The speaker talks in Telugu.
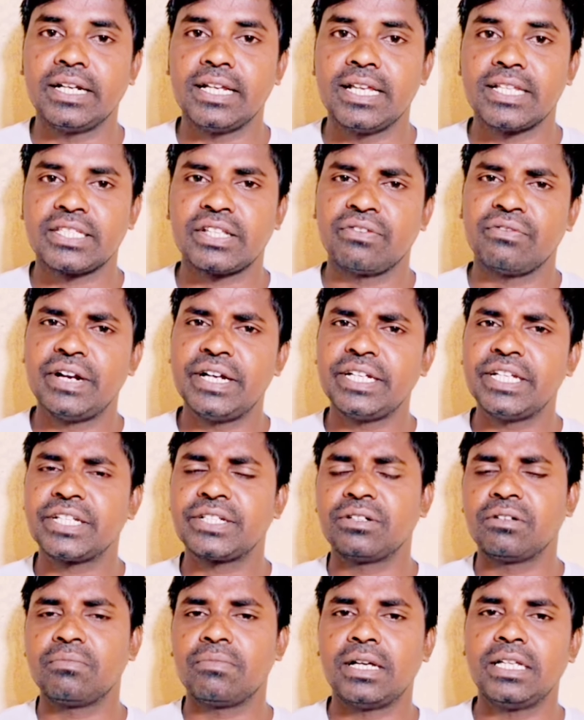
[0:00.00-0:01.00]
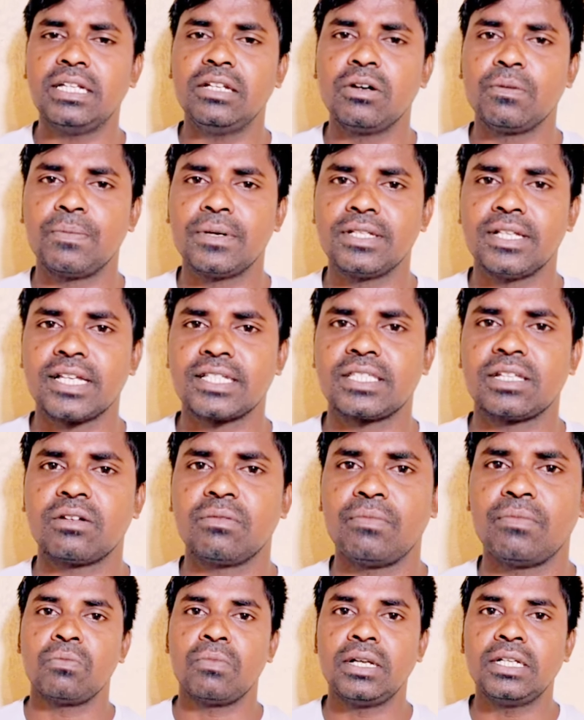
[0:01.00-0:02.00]
వెంటనే ఇస్తారు వైట్ ఇష్టం మళ్ళీ ఓపెన్
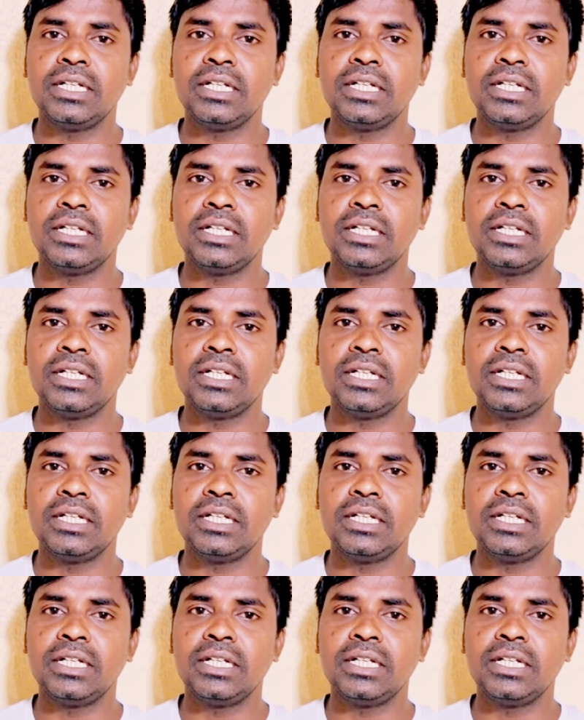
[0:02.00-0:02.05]
చేస్తారు